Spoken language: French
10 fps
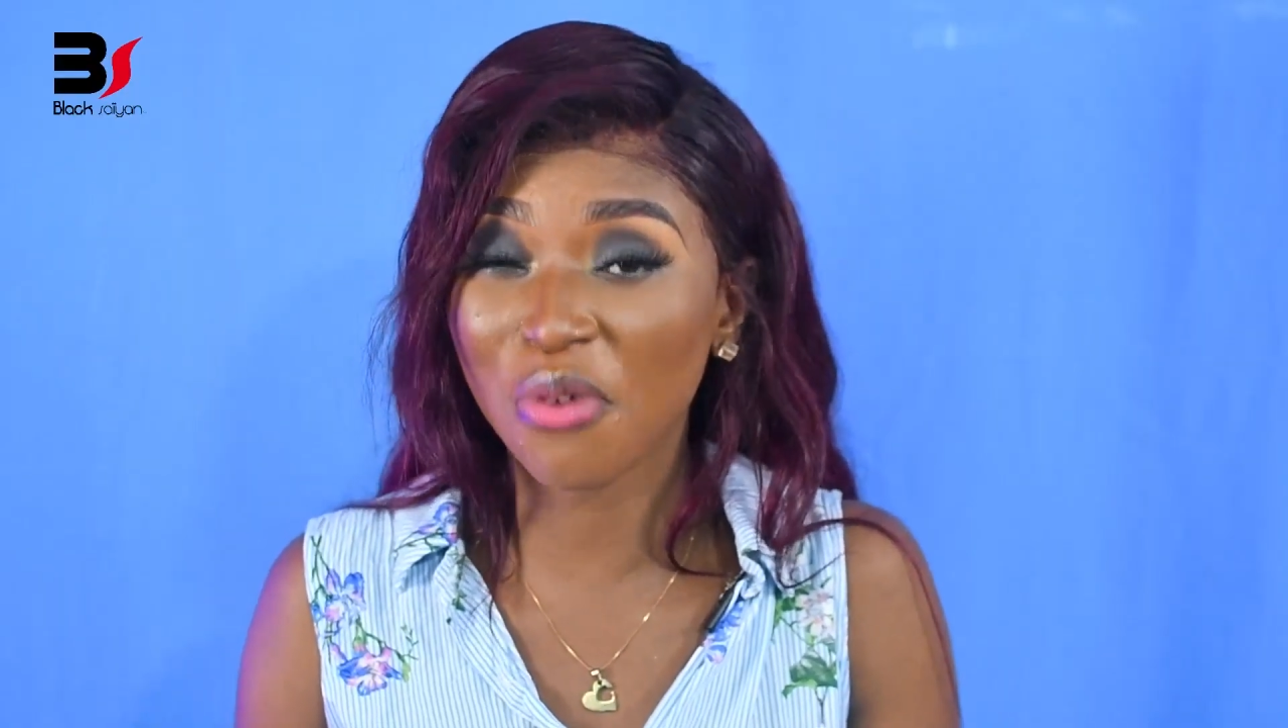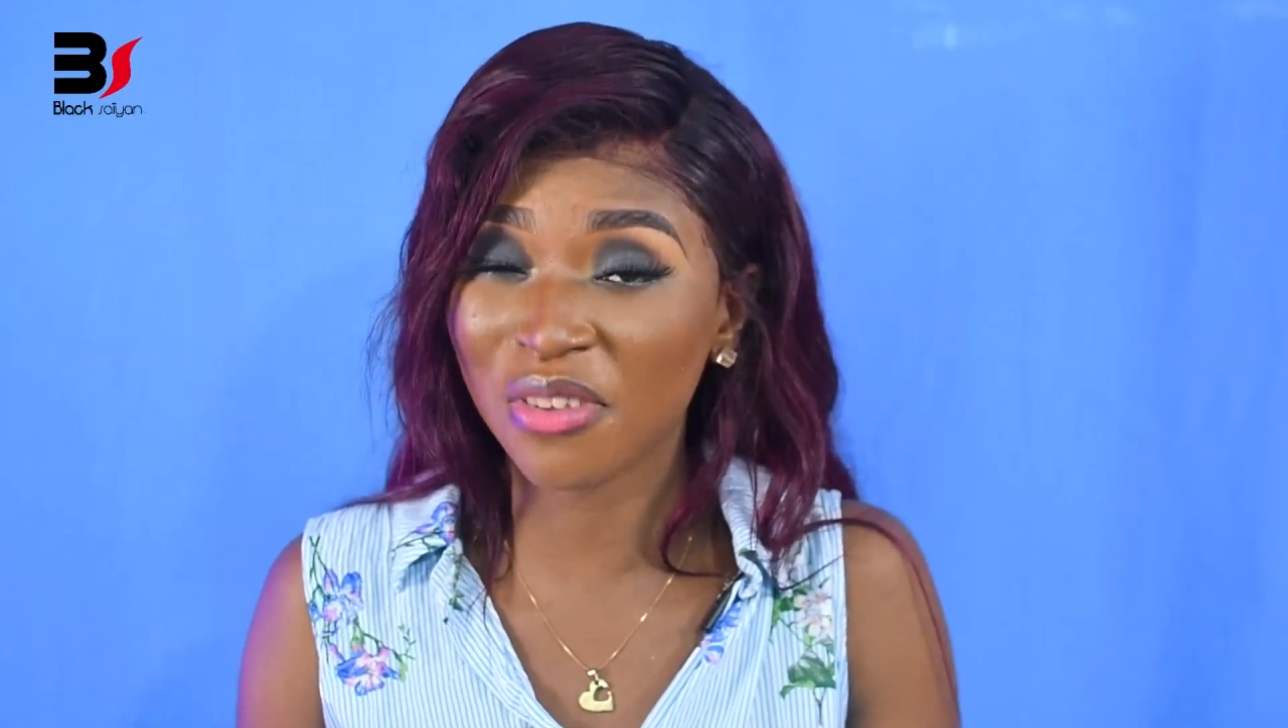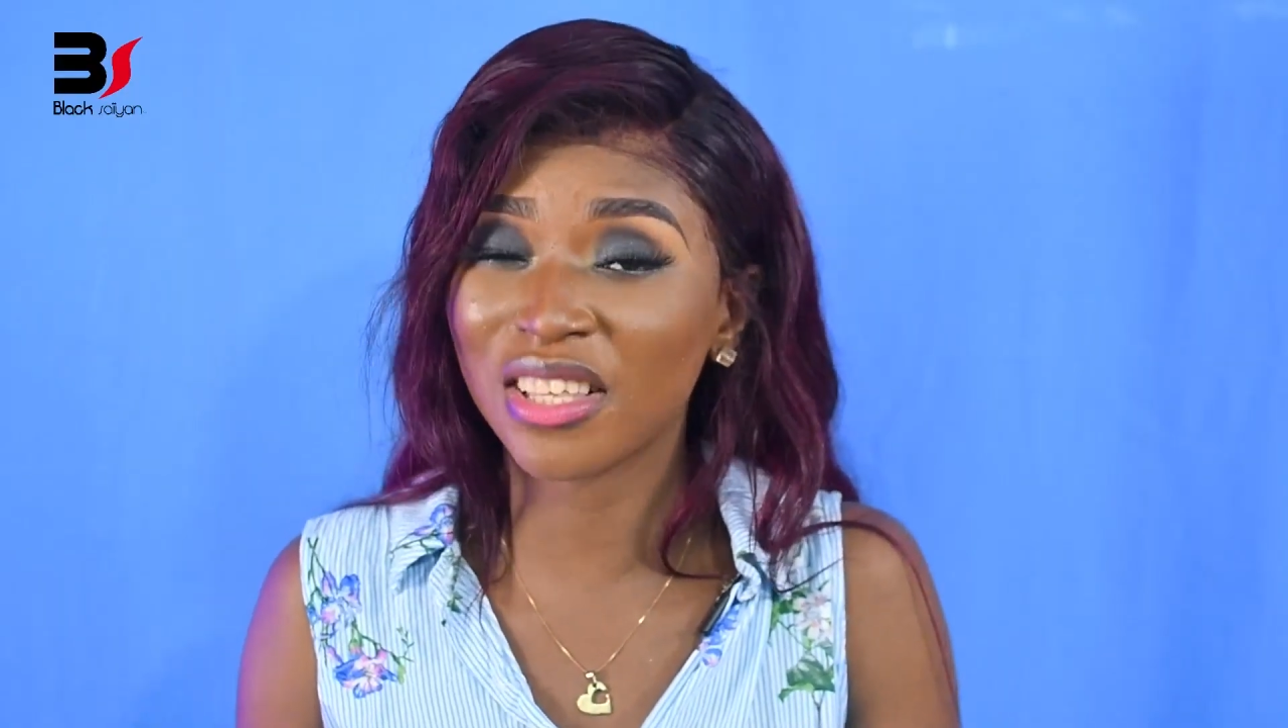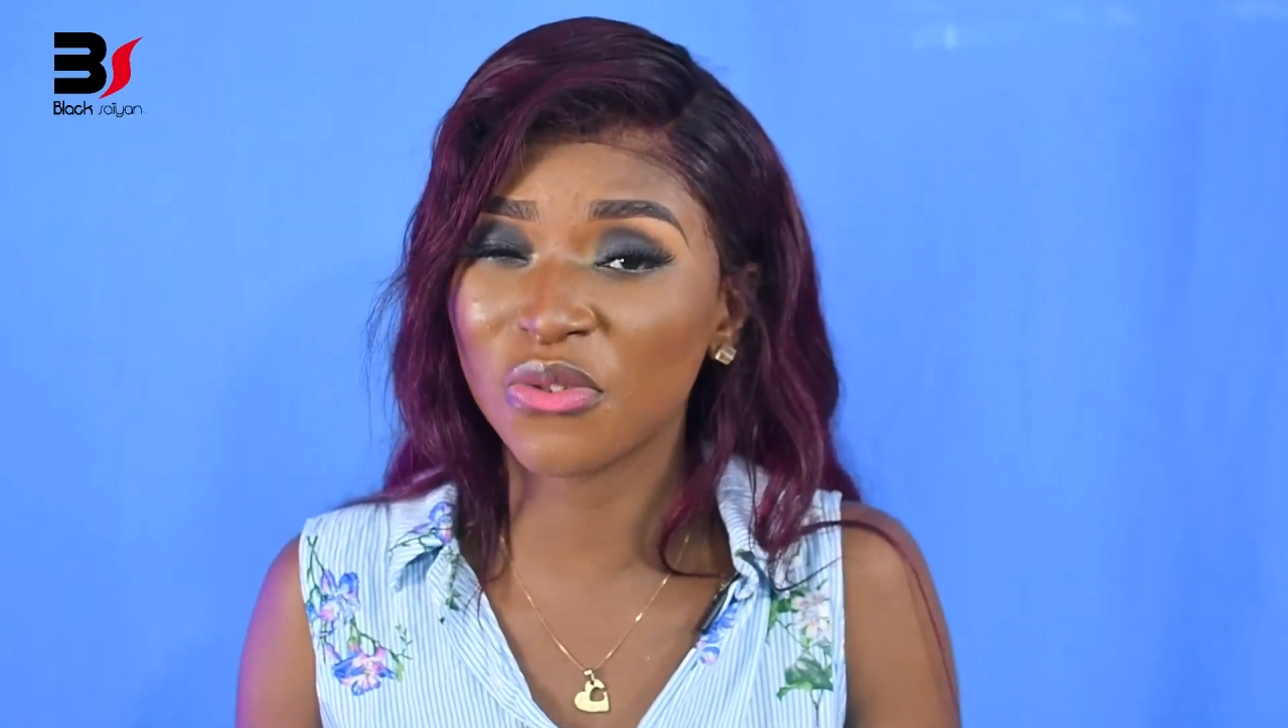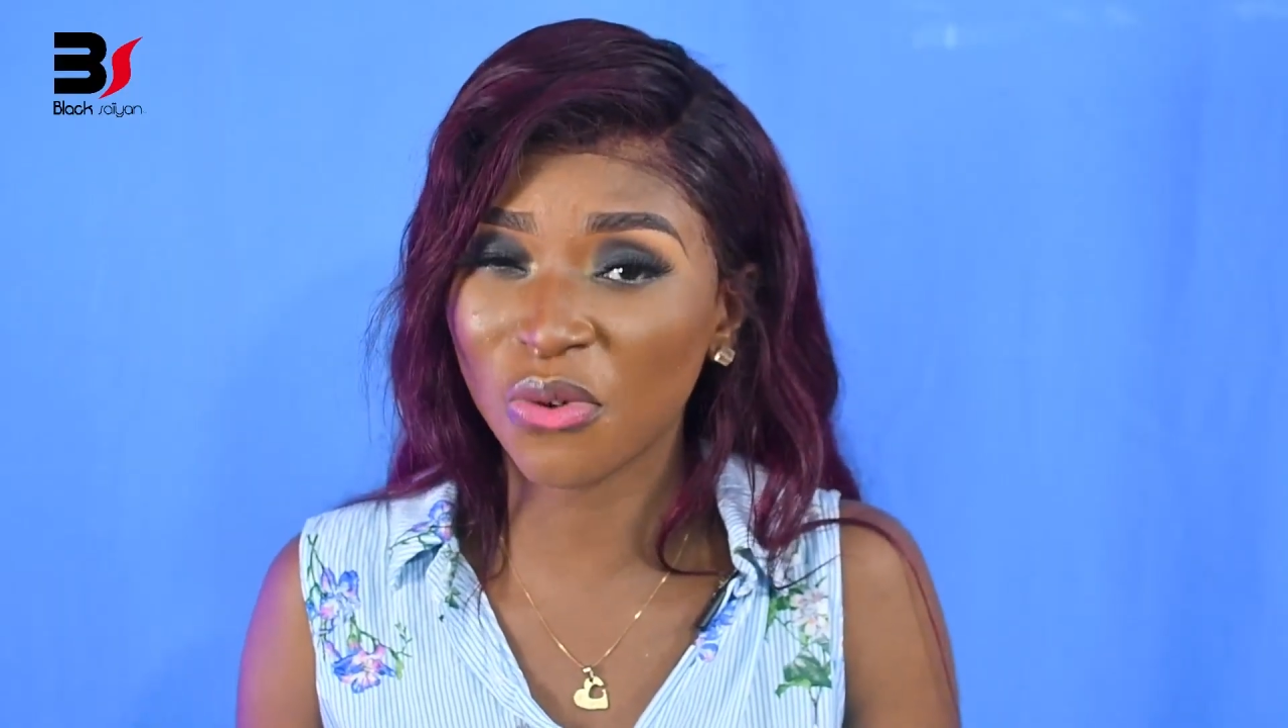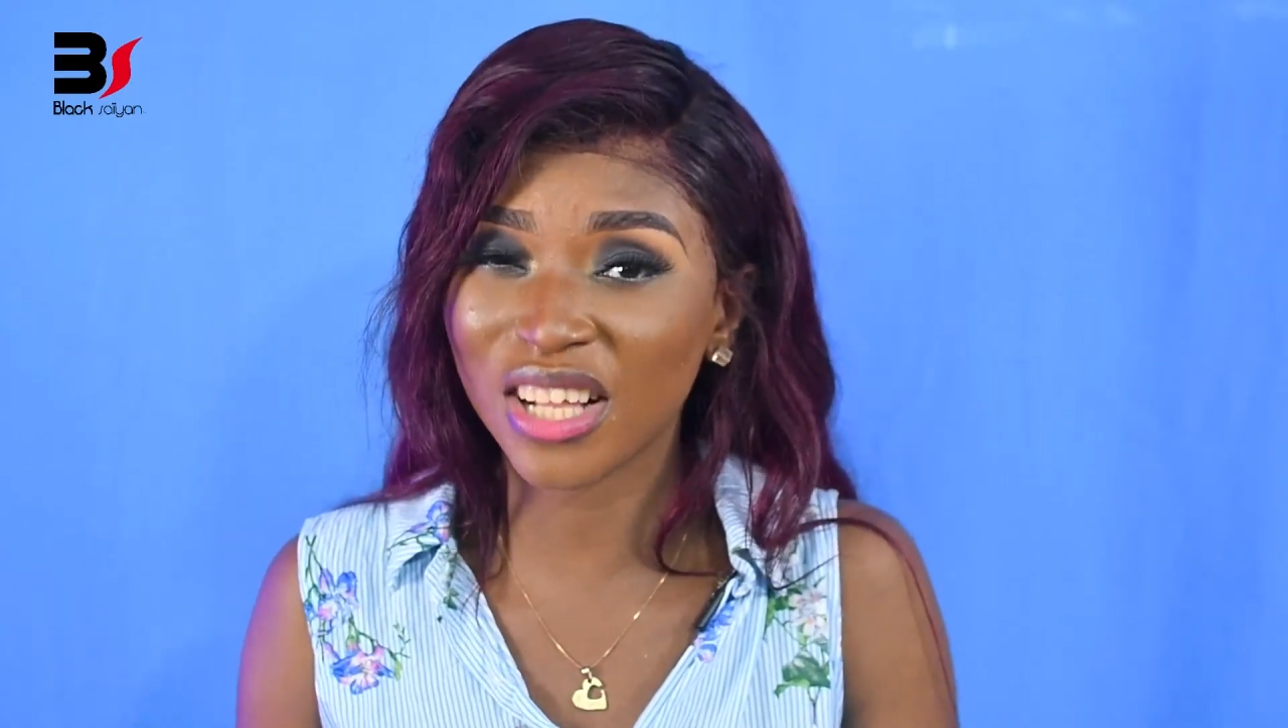peur des